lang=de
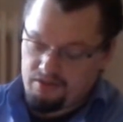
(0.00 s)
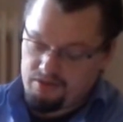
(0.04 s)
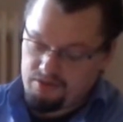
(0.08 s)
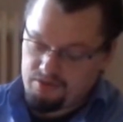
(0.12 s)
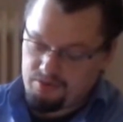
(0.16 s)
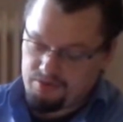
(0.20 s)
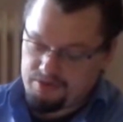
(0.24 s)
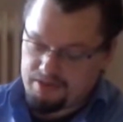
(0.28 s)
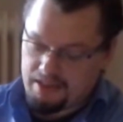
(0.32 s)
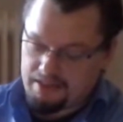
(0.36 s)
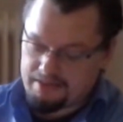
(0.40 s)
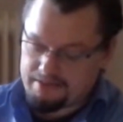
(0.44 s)

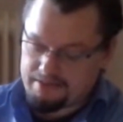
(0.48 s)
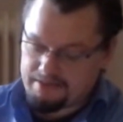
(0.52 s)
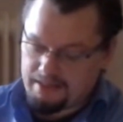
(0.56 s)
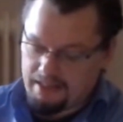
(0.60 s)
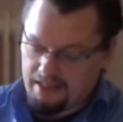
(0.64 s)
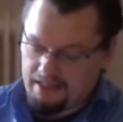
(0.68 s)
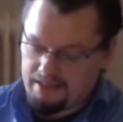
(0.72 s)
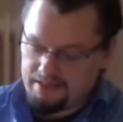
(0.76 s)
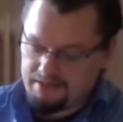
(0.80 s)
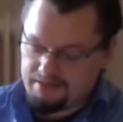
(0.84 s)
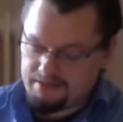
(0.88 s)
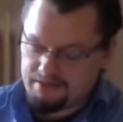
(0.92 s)
So saß
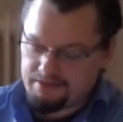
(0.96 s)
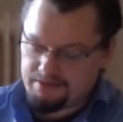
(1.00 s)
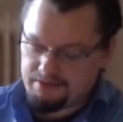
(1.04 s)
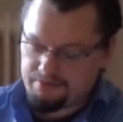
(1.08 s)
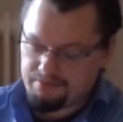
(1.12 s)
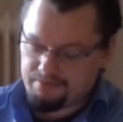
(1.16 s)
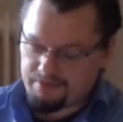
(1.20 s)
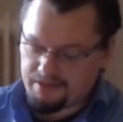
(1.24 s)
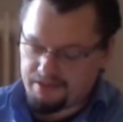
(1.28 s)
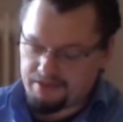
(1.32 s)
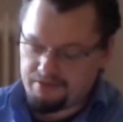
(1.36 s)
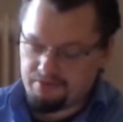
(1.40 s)
der Alte
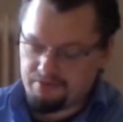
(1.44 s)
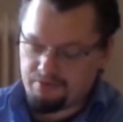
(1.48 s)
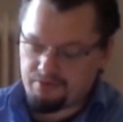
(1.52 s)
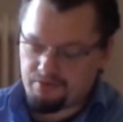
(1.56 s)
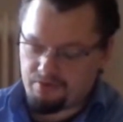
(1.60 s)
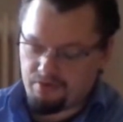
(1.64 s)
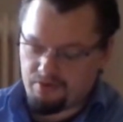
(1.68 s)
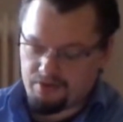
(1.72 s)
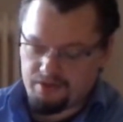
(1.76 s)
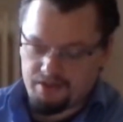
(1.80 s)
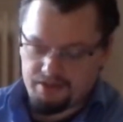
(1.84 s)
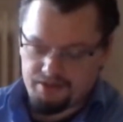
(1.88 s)
zufrieden und
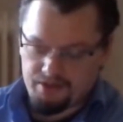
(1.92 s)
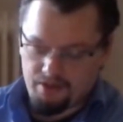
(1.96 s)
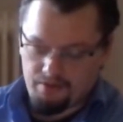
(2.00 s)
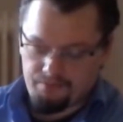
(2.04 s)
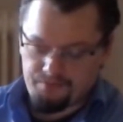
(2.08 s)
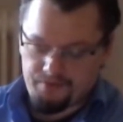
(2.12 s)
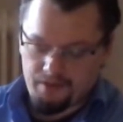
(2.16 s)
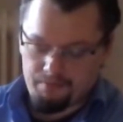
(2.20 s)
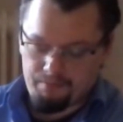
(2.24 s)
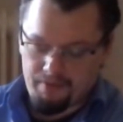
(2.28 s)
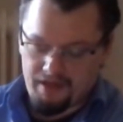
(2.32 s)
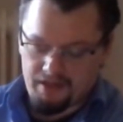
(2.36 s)
glücklich
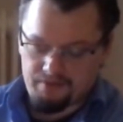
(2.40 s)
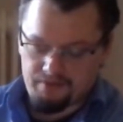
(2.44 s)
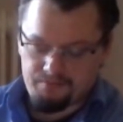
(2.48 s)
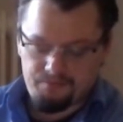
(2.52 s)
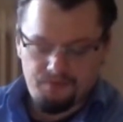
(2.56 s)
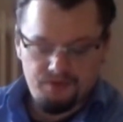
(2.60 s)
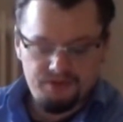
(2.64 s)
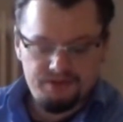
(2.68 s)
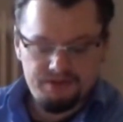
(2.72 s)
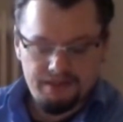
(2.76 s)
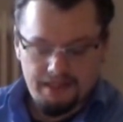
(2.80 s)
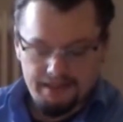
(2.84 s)
auf der Bank
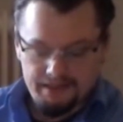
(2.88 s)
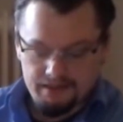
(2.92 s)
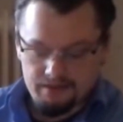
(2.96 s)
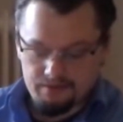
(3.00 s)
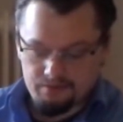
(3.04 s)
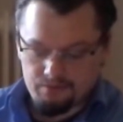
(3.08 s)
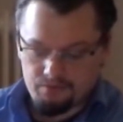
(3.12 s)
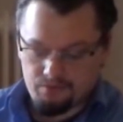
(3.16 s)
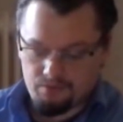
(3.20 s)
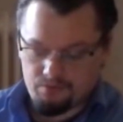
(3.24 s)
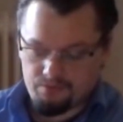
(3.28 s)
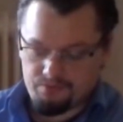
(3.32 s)
vor
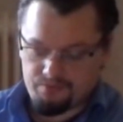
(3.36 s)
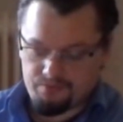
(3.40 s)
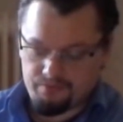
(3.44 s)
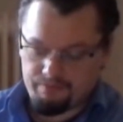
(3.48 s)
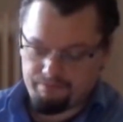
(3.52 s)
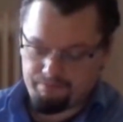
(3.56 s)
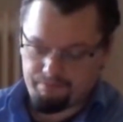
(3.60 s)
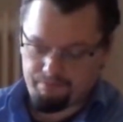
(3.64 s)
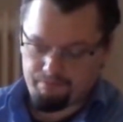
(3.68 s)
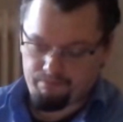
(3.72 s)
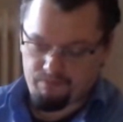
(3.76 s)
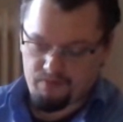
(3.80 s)
seinem Hof.
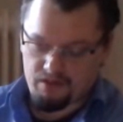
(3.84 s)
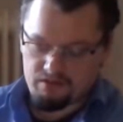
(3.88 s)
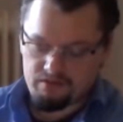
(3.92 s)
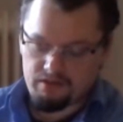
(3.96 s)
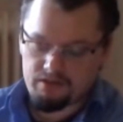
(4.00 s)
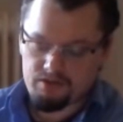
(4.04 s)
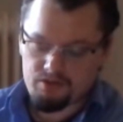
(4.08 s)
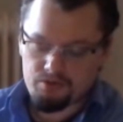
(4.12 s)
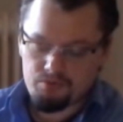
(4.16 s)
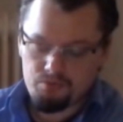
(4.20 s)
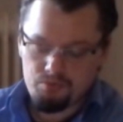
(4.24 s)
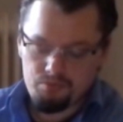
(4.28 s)

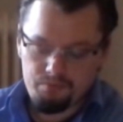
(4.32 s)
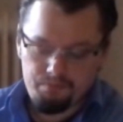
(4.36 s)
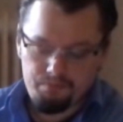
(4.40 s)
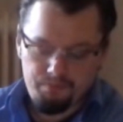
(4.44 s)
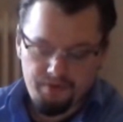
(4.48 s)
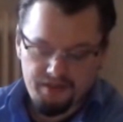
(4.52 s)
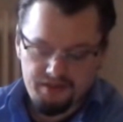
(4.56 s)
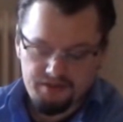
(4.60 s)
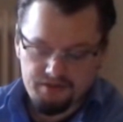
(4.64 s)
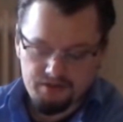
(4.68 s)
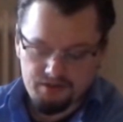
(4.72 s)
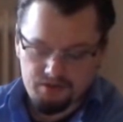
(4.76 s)
Das Huhn
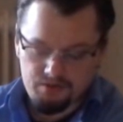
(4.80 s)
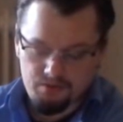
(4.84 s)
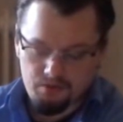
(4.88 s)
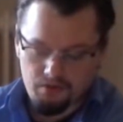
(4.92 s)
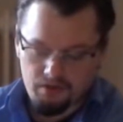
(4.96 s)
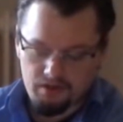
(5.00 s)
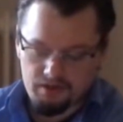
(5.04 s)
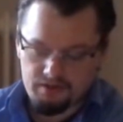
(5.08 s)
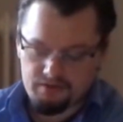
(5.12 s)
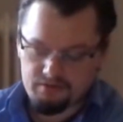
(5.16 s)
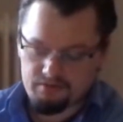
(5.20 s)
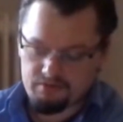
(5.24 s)
pickte
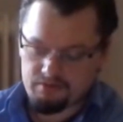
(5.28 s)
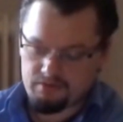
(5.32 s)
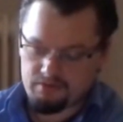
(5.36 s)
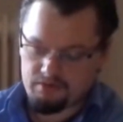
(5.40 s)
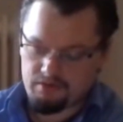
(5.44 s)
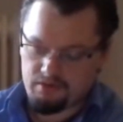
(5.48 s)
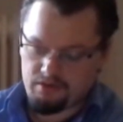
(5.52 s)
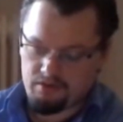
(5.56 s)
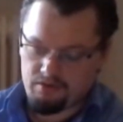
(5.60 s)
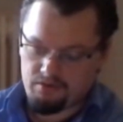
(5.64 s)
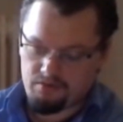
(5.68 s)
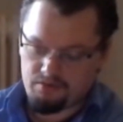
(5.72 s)
Korn
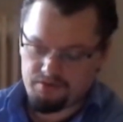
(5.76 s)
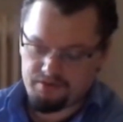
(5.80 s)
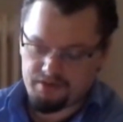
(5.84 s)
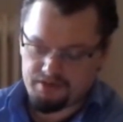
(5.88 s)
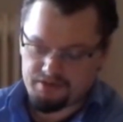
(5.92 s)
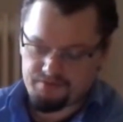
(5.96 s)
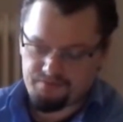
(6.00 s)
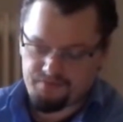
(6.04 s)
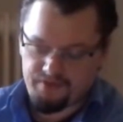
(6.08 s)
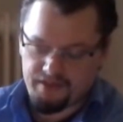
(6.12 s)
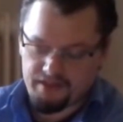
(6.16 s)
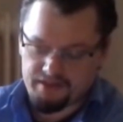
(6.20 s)
und
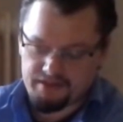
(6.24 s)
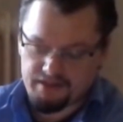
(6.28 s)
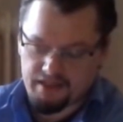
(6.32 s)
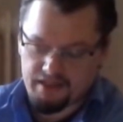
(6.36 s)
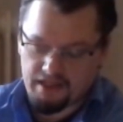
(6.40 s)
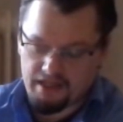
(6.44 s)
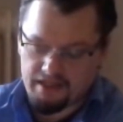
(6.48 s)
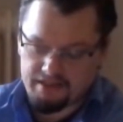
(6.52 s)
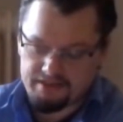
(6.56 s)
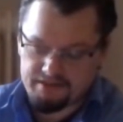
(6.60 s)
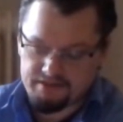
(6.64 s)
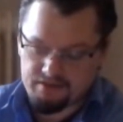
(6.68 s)
das Pferd
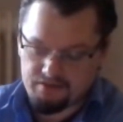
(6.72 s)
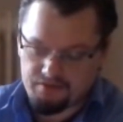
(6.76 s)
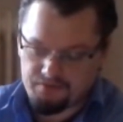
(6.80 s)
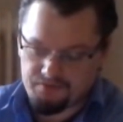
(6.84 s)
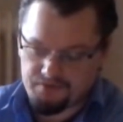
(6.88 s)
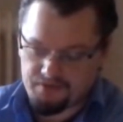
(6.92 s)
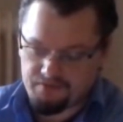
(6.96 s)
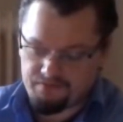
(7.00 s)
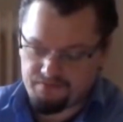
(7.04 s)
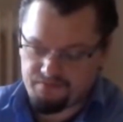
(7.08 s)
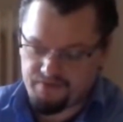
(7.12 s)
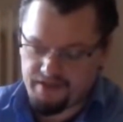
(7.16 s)
graste auf
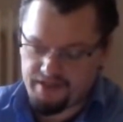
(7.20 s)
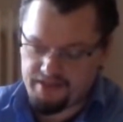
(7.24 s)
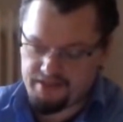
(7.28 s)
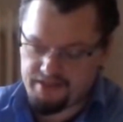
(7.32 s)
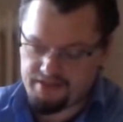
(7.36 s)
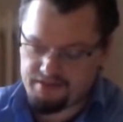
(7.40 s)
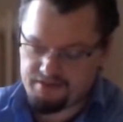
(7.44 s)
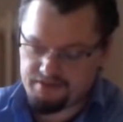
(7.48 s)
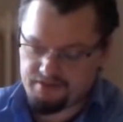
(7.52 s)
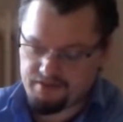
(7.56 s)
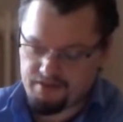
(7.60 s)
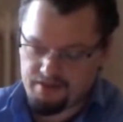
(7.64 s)
dem
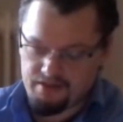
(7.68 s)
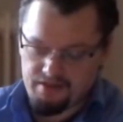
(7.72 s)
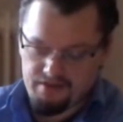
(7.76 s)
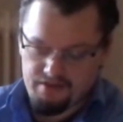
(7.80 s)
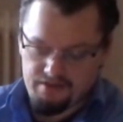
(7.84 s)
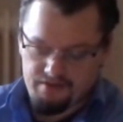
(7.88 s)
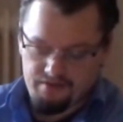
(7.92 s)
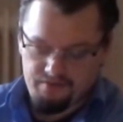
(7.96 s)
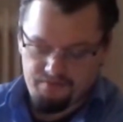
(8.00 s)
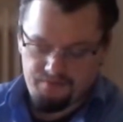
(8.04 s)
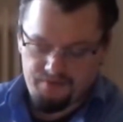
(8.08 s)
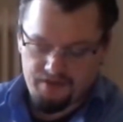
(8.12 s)
Feld
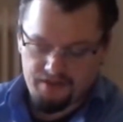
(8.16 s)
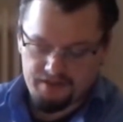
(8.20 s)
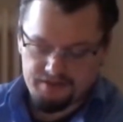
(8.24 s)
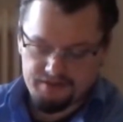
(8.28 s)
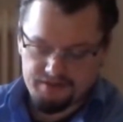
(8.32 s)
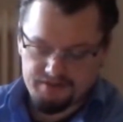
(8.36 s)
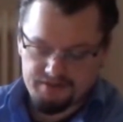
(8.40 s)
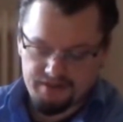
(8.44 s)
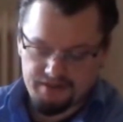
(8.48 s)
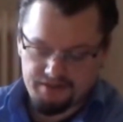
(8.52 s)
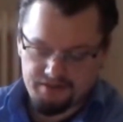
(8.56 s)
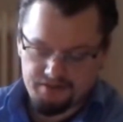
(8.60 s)

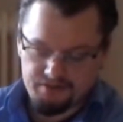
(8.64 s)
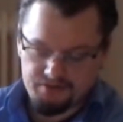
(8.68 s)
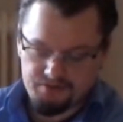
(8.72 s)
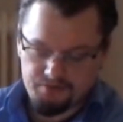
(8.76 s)
während seine